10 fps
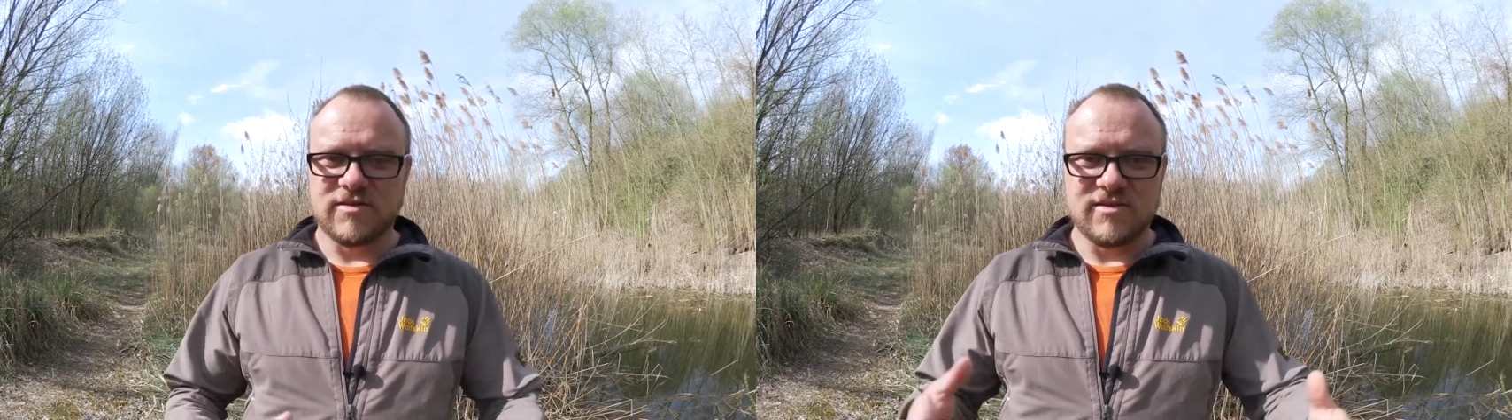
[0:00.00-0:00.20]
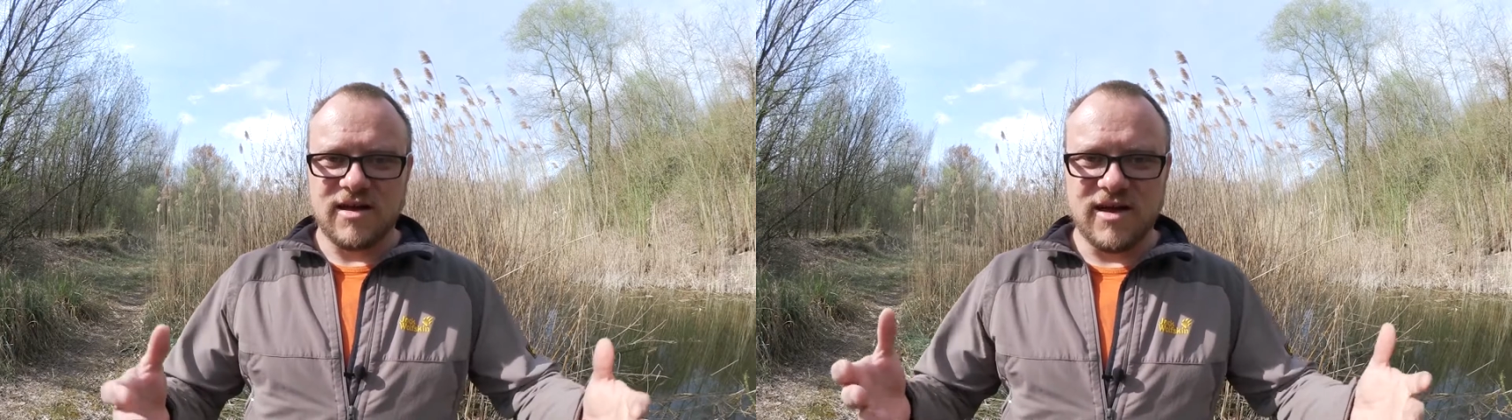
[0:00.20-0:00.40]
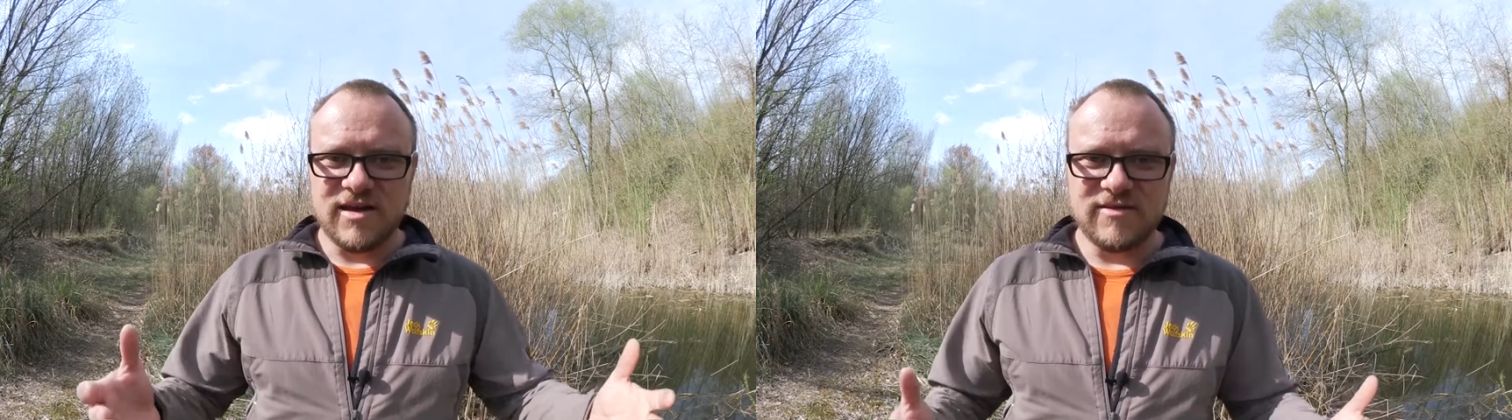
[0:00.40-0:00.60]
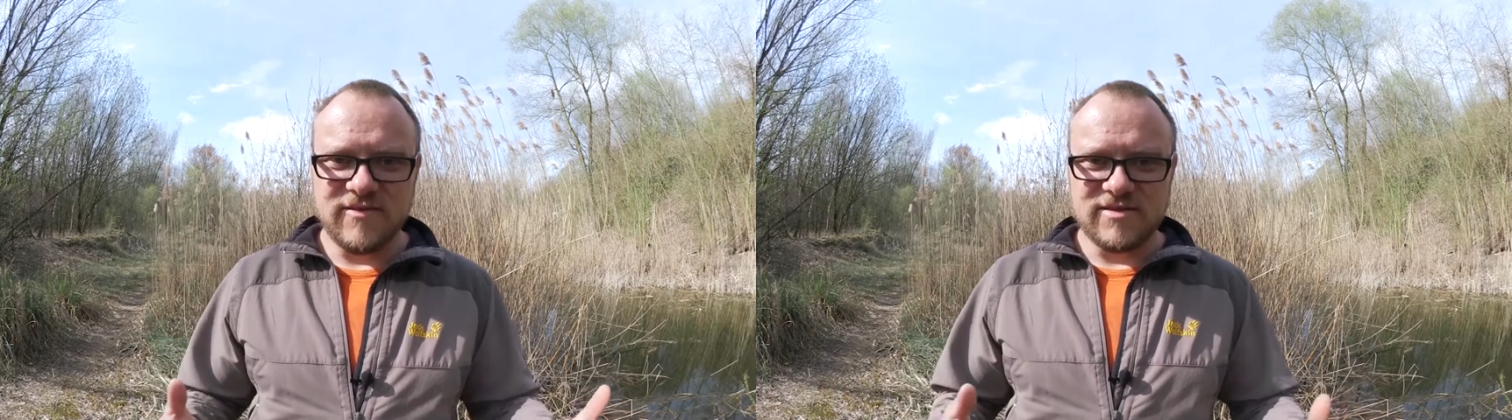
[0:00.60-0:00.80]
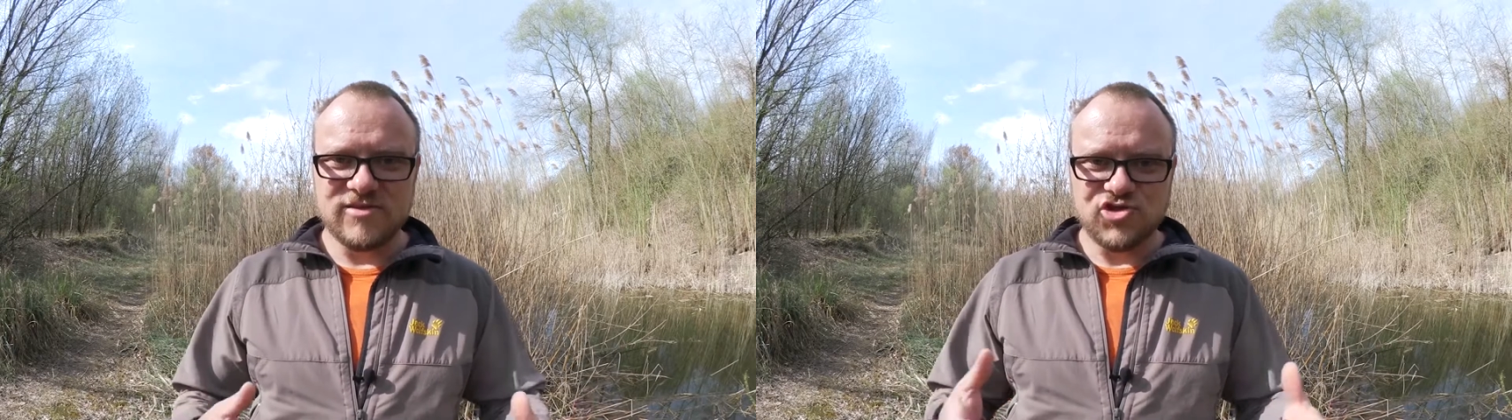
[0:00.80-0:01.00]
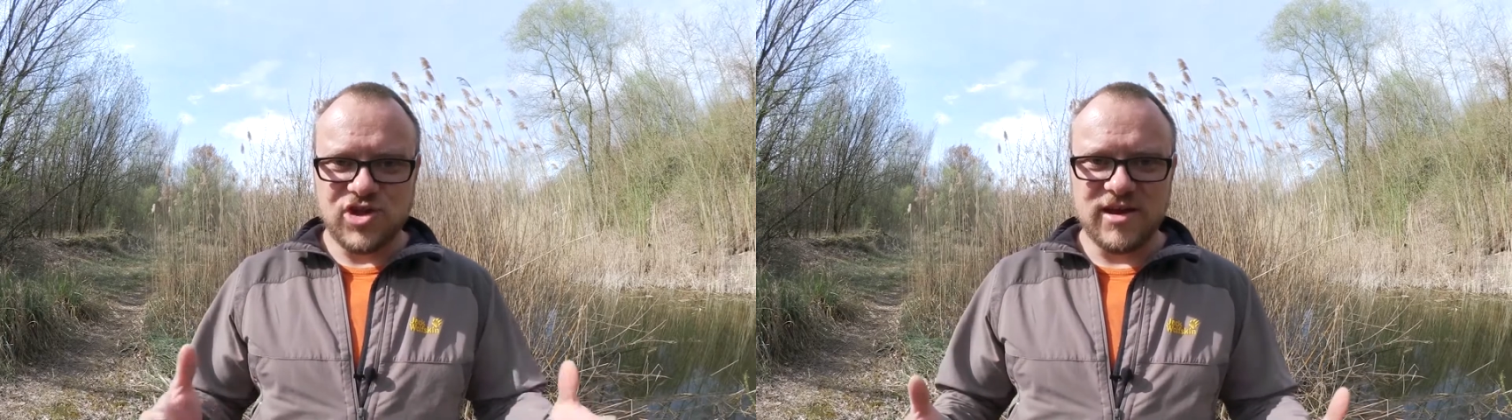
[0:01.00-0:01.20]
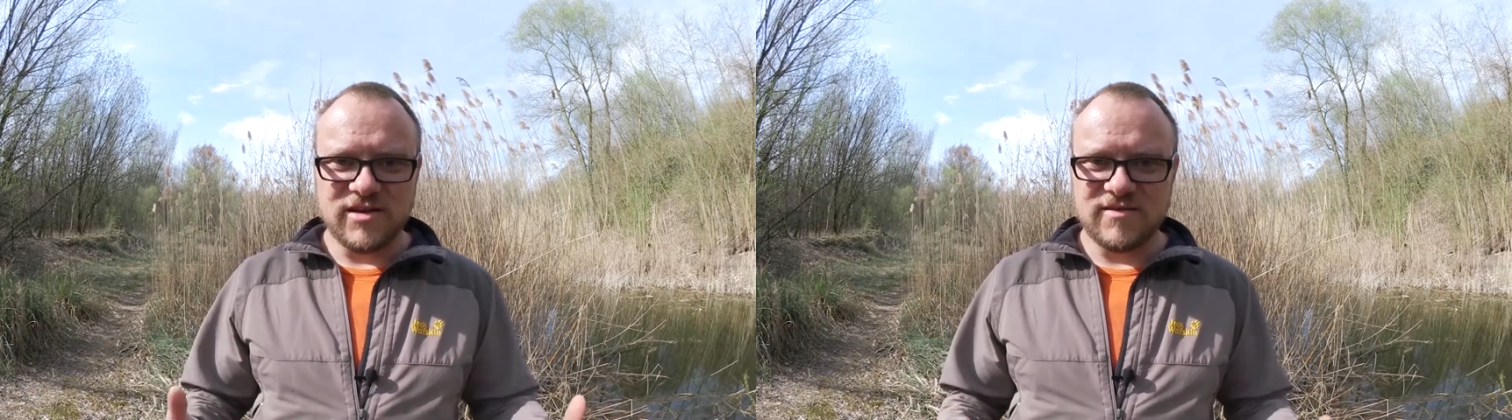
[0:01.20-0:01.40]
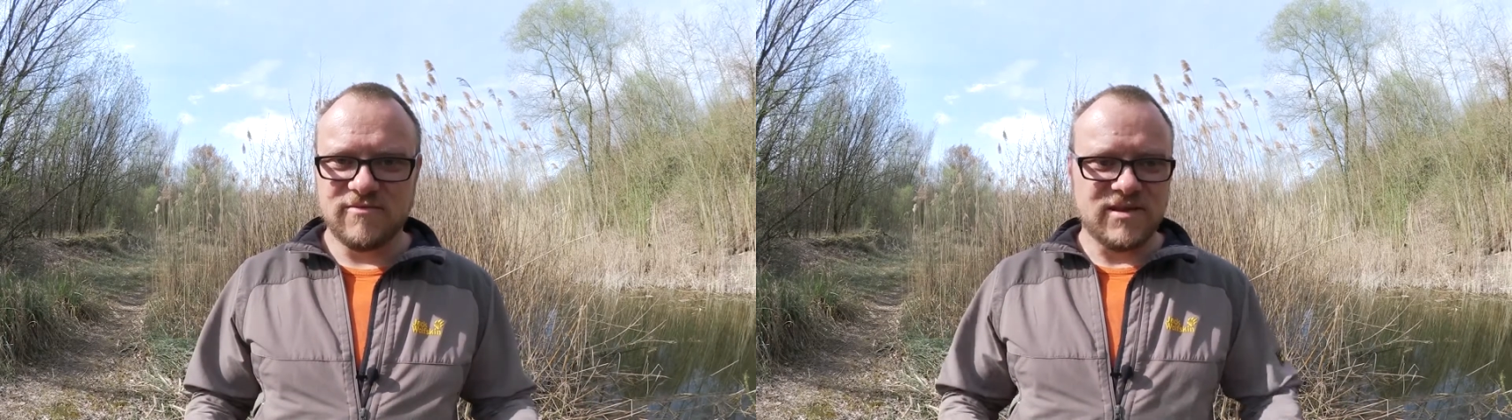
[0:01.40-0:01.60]
das, da reicht, wenn es ein
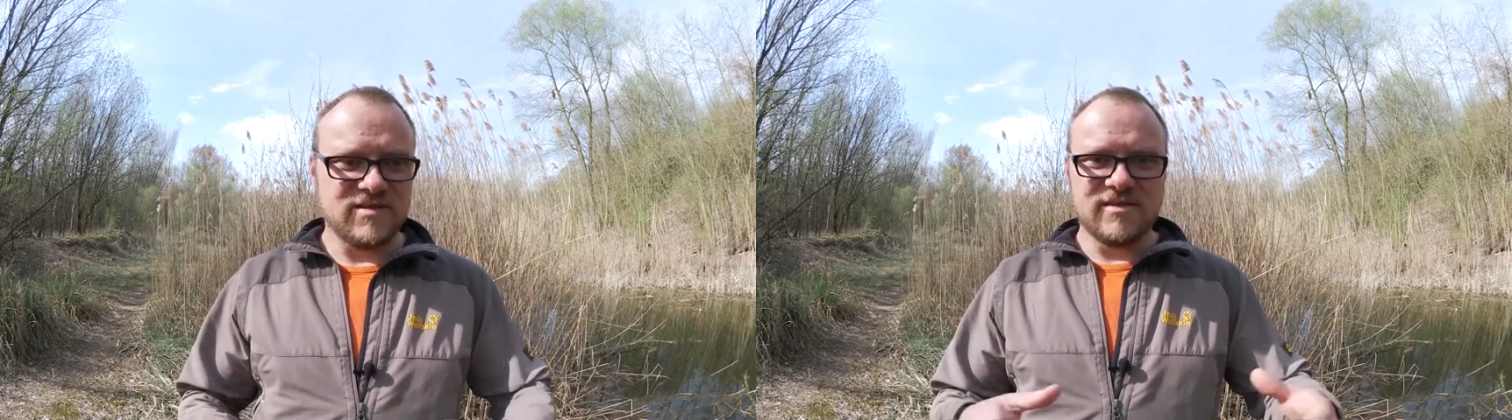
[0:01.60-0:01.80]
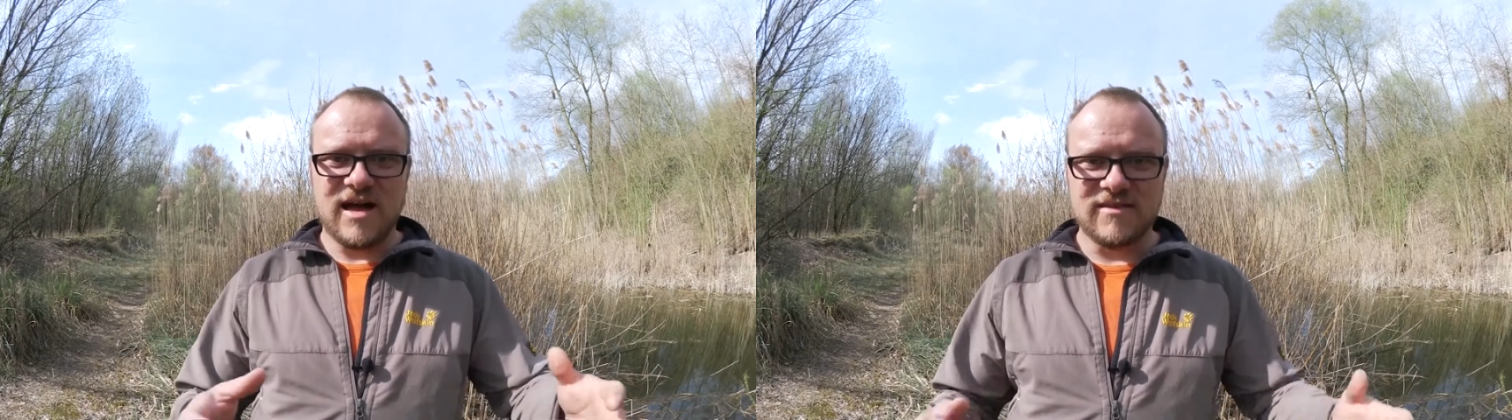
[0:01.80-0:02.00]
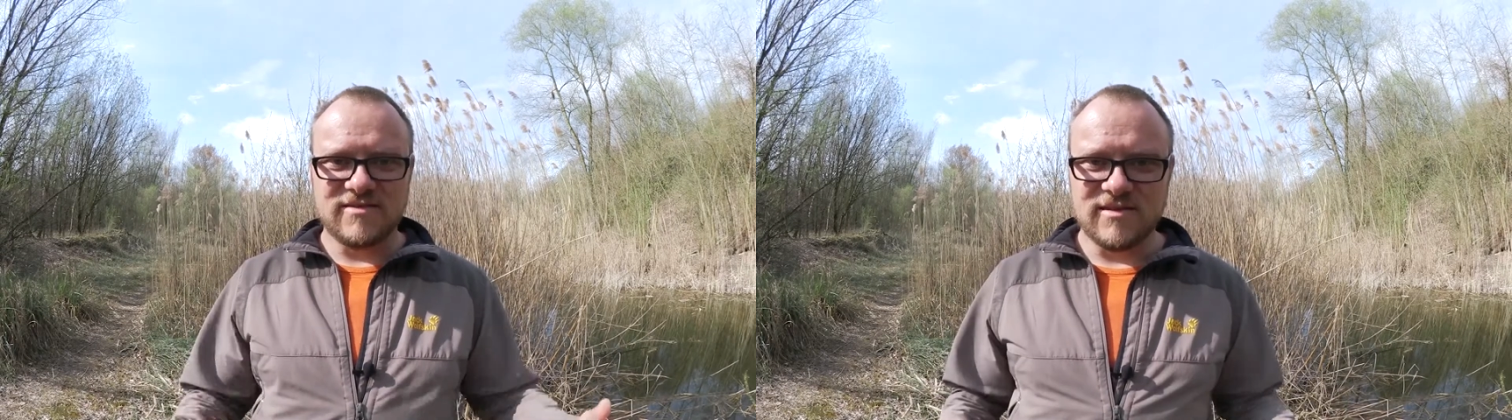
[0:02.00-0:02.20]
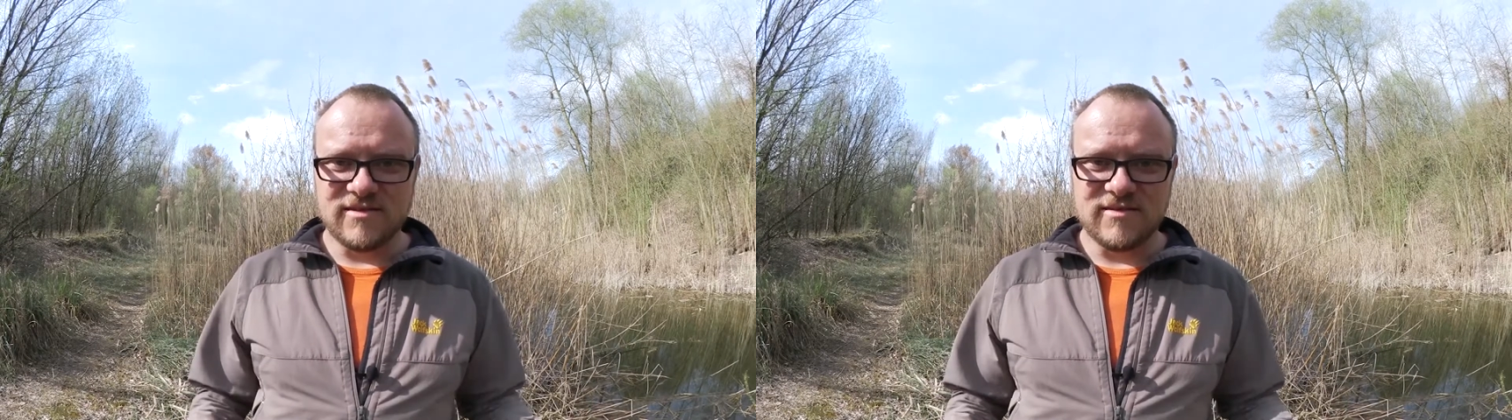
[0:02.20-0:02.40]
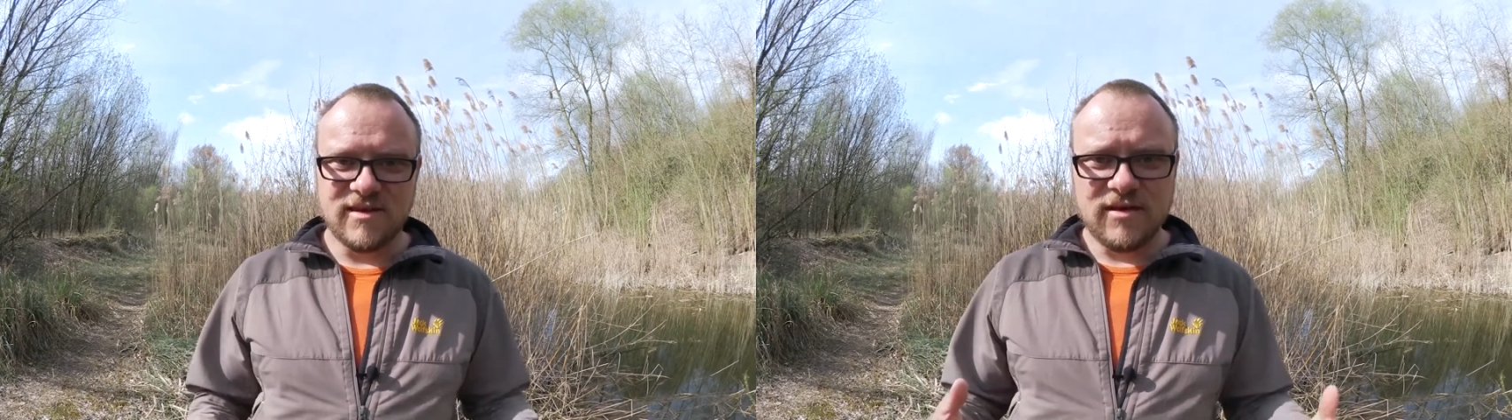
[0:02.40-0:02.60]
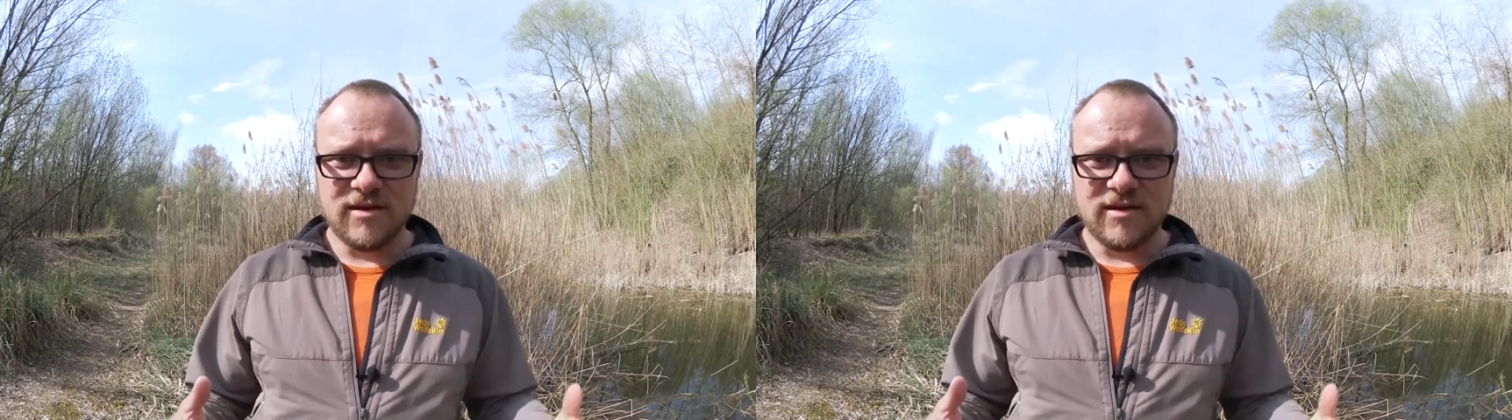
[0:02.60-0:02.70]
Stein ist, wenn es ein Ast ist,